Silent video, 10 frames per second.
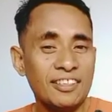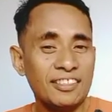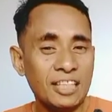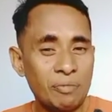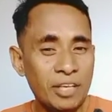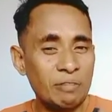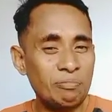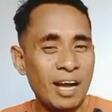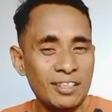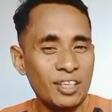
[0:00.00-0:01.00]
Tapi ada
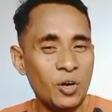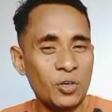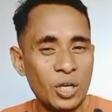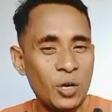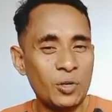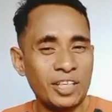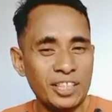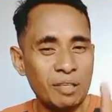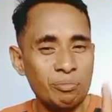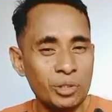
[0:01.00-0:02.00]
banyak
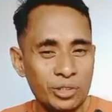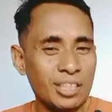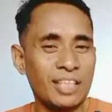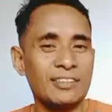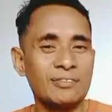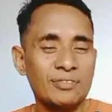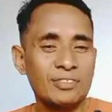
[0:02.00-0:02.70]
orang-orang yang murtad